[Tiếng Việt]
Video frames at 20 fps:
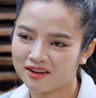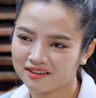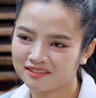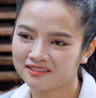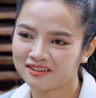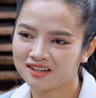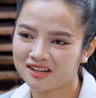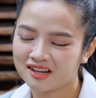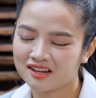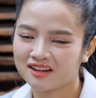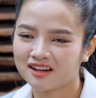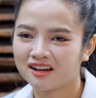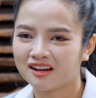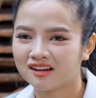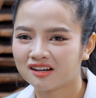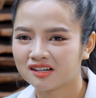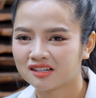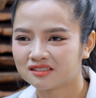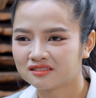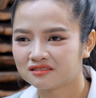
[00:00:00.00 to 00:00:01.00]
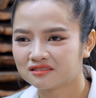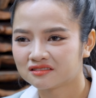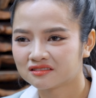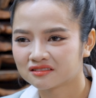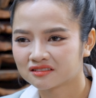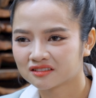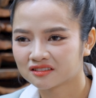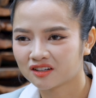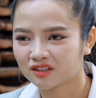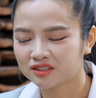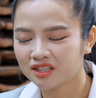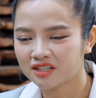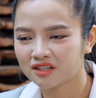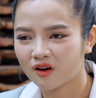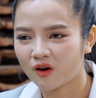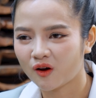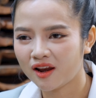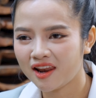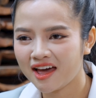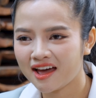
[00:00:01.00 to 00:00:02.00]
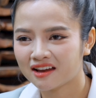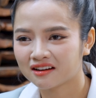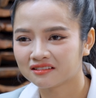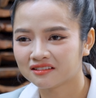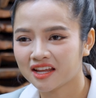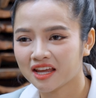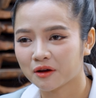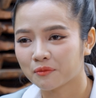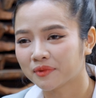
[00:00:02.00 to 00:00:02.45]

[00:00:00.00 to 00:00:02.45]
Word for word: vâng à, có thể nói là để